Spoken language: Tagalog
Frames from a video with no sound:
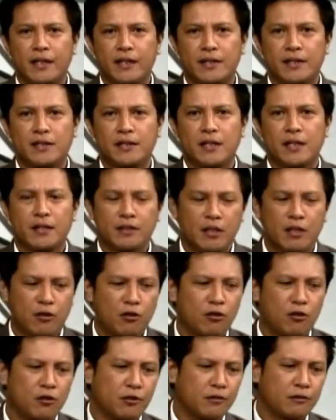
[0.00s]

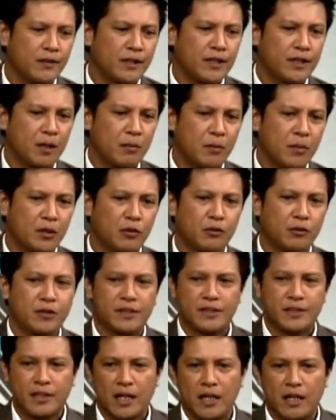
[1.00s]
Nagko-convene kami to
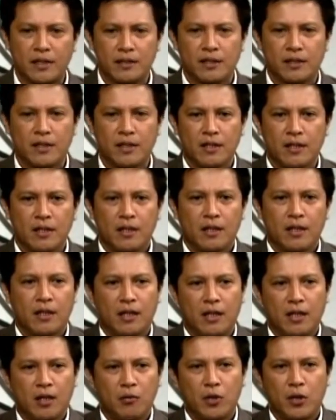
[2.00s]
discuss
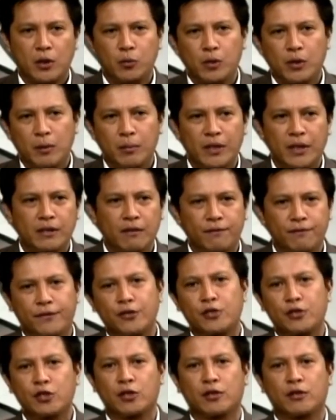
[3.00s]
uh, what will be the
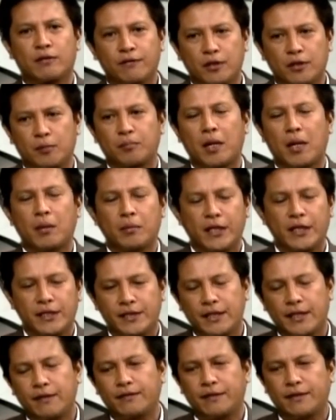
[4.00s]
future for public
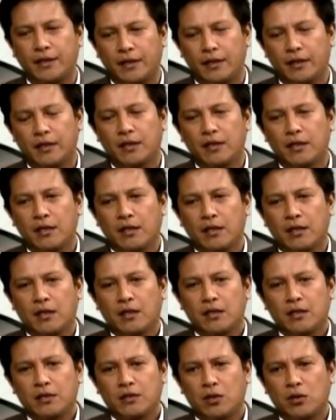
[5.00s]
safety. Okay.
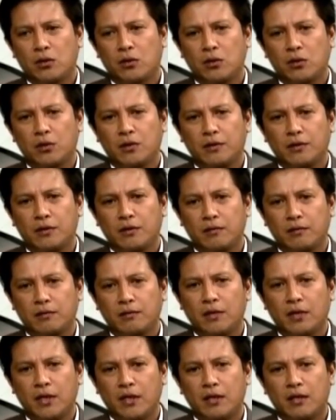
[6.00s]
So,
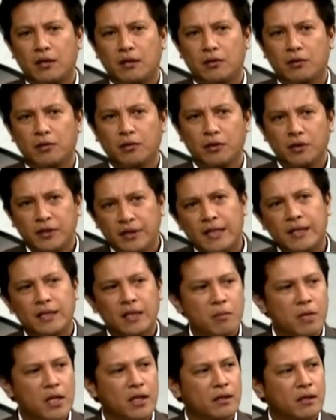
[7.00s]
uh, good thing
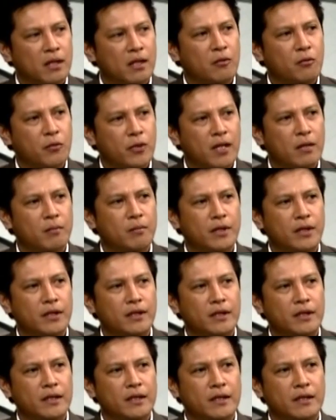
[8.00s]
naman na uh, we have a
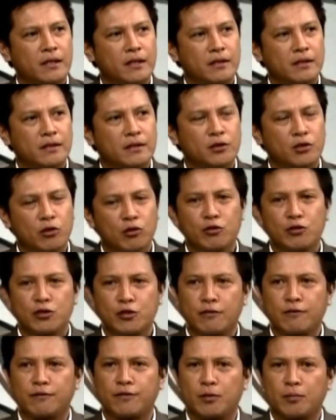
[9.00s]
uh,
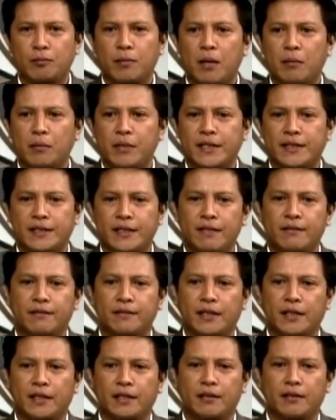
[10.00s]
solution for public safety.